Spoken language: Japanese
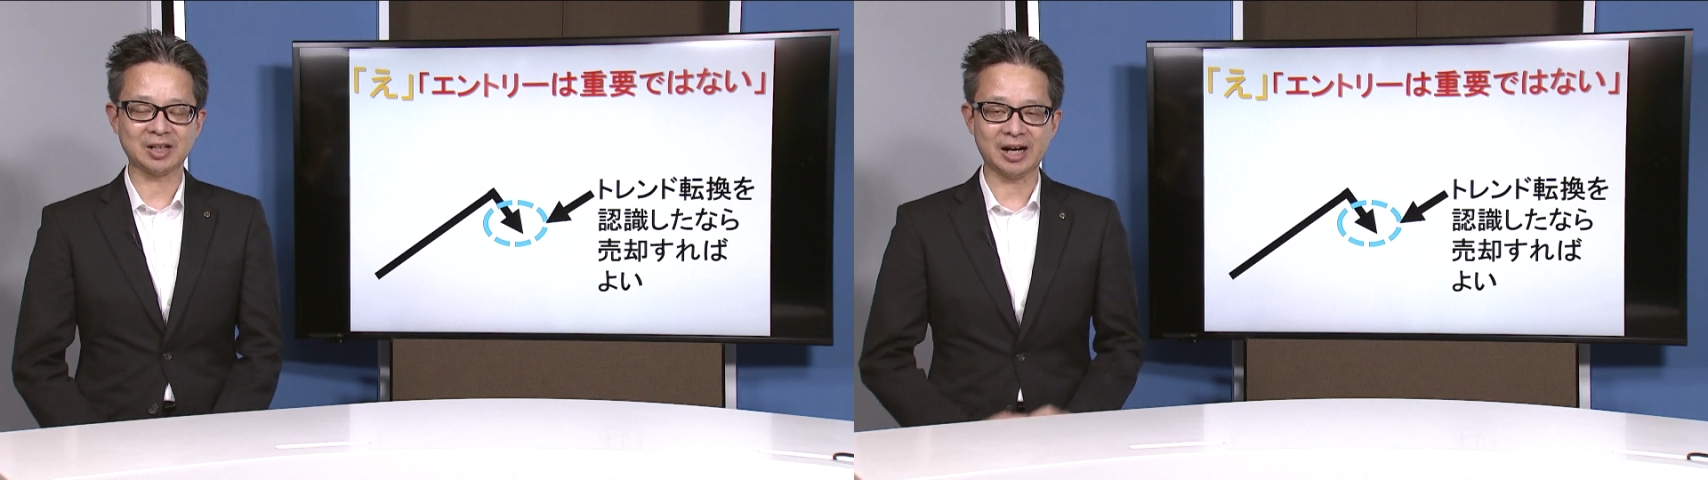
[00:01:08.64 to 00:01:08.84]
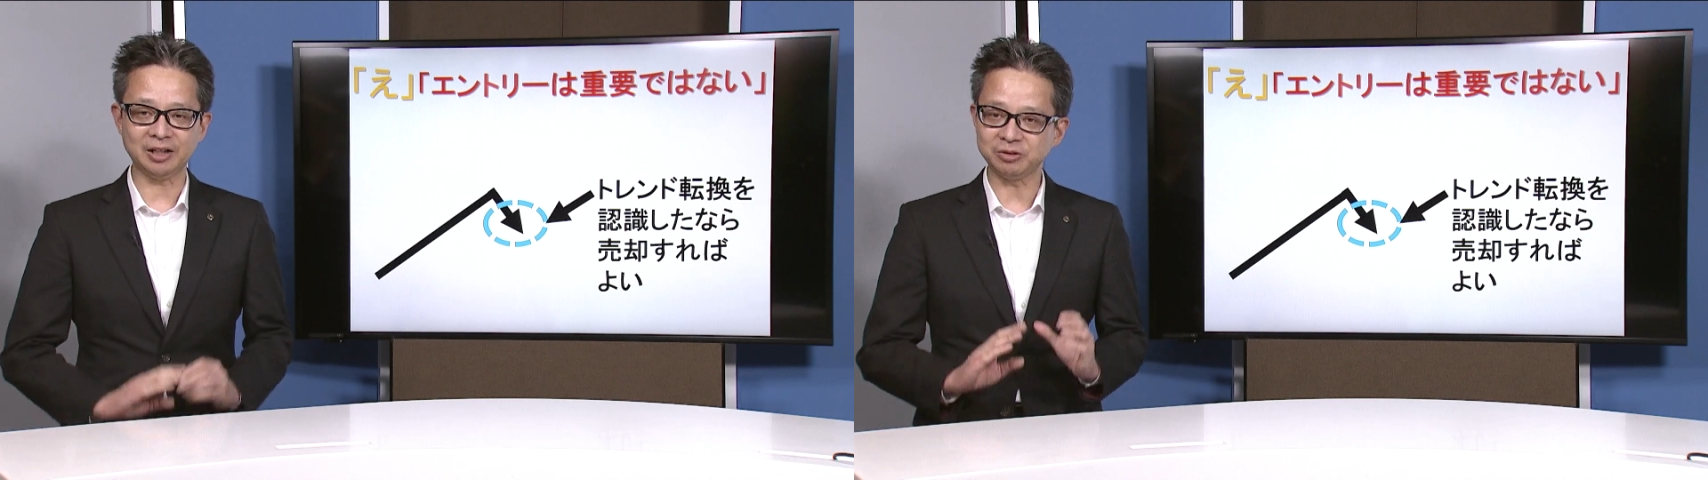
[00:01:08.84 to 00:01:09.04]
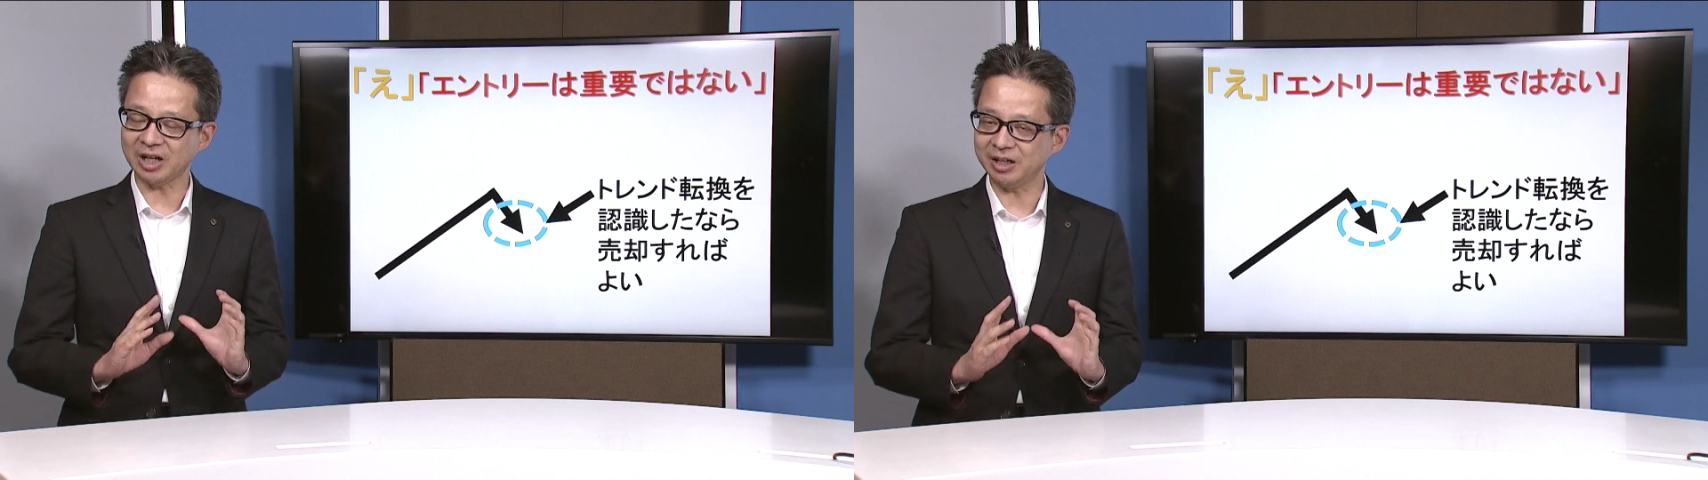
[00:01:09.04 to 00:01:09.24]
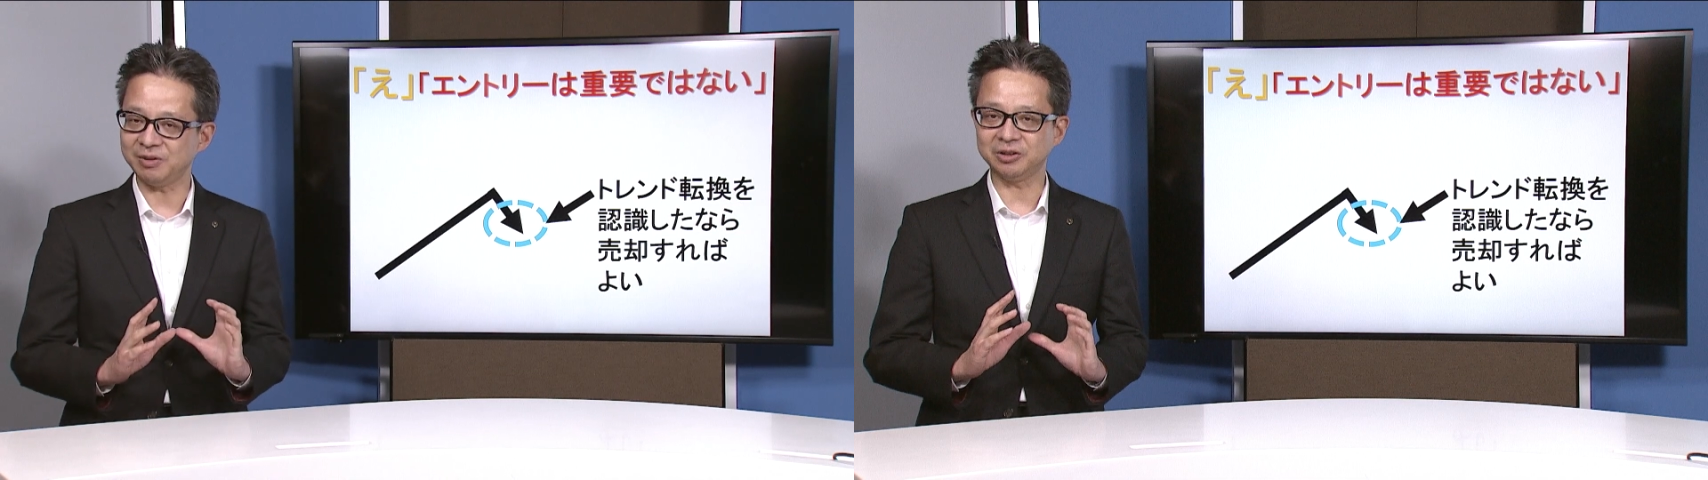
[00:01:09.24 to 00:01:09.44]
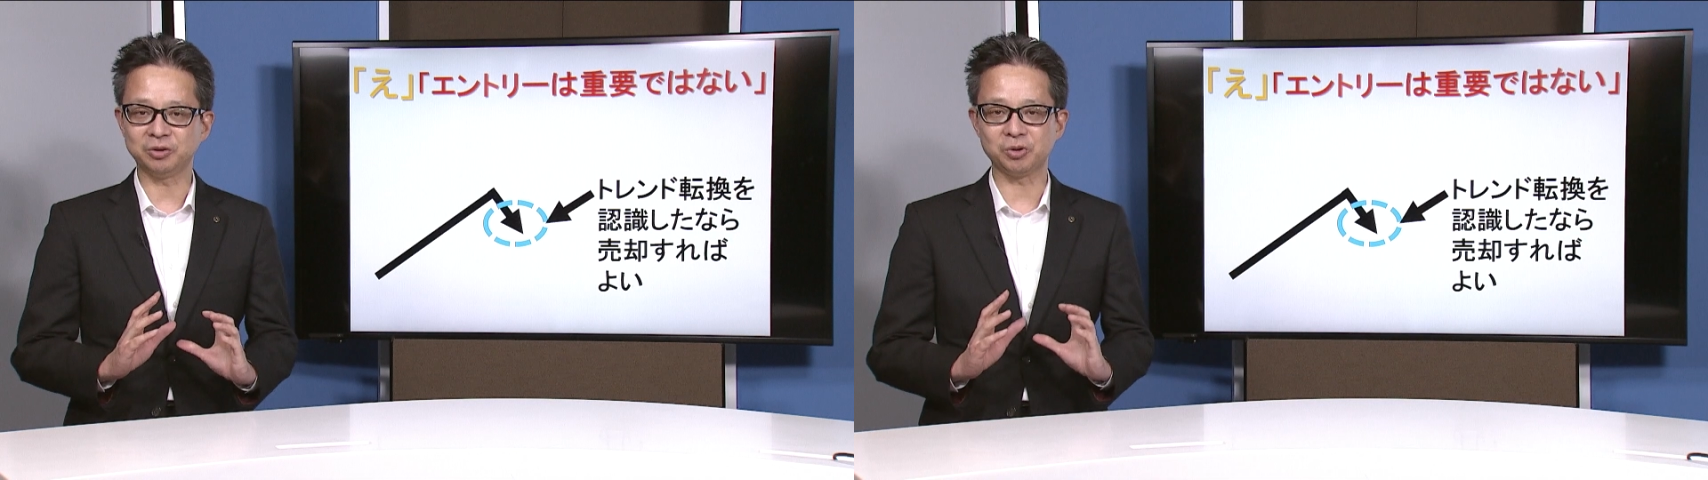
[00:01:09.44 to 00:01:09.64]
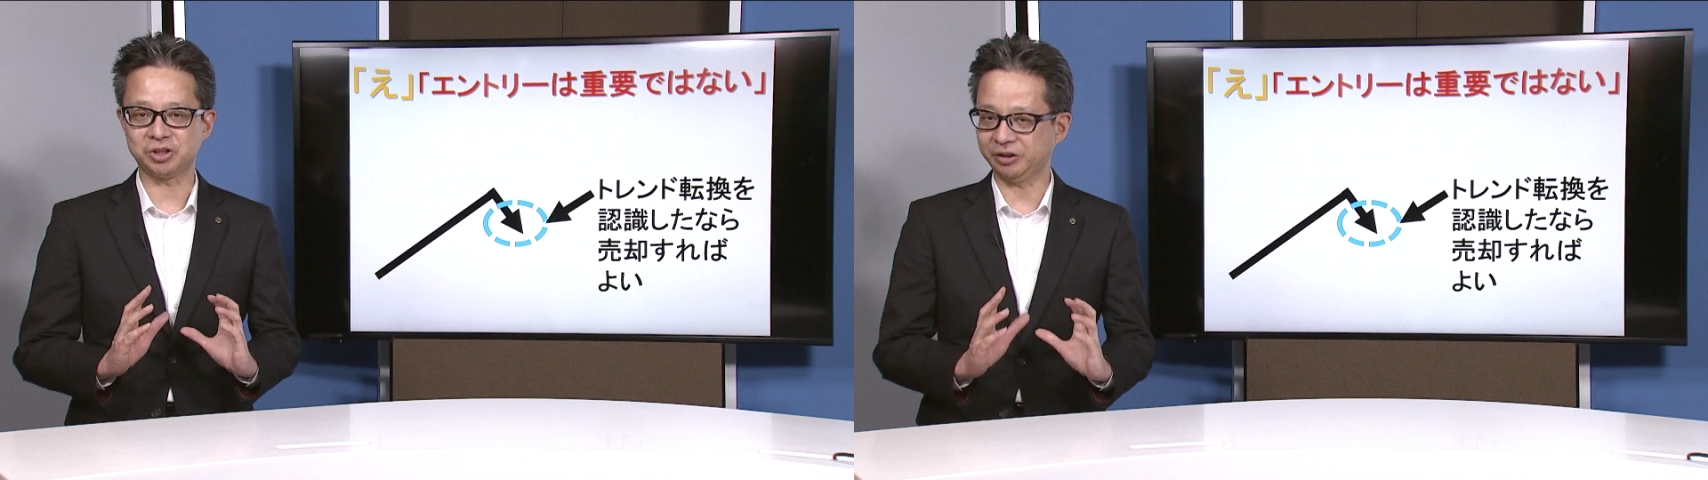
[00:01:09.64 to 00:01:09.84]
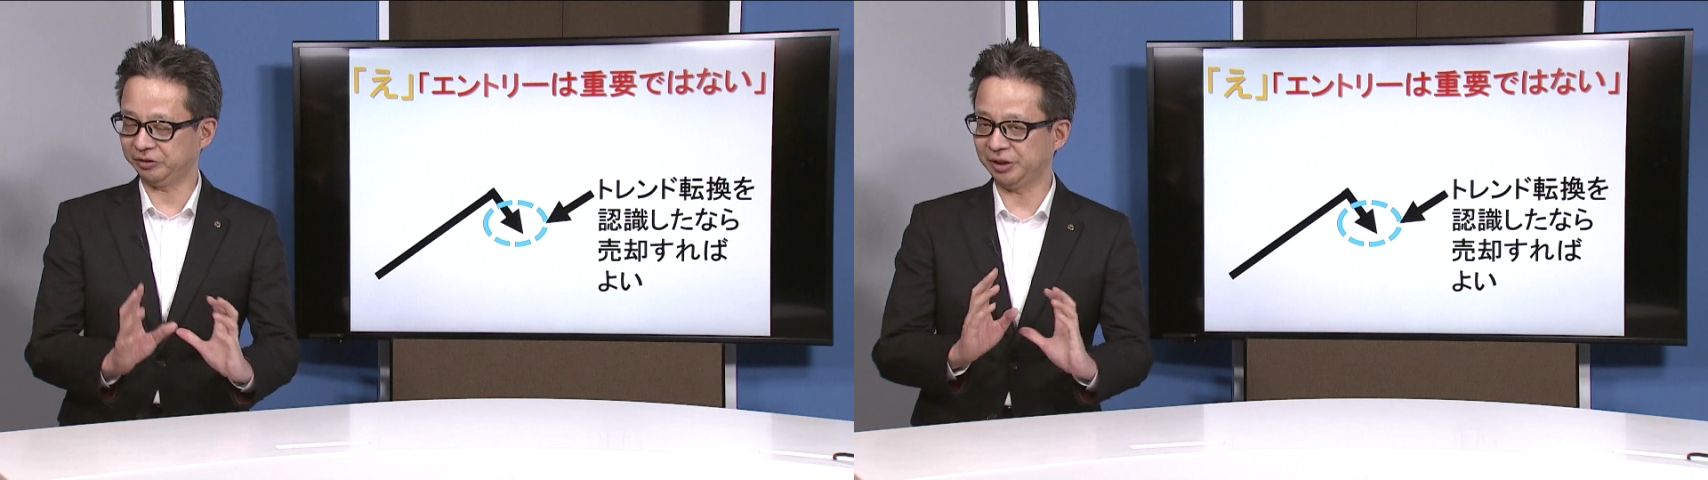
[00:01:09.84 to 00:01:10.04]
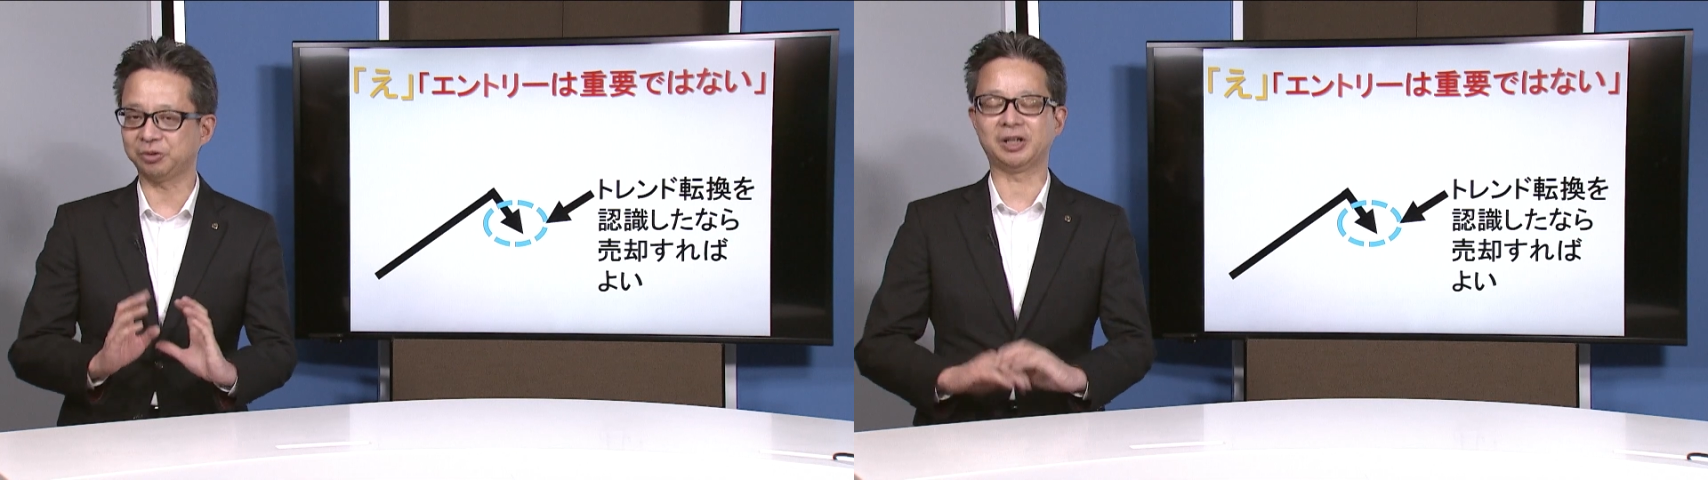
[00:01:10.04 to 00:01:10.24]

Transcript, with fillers: 買うタイミングを教えてくれと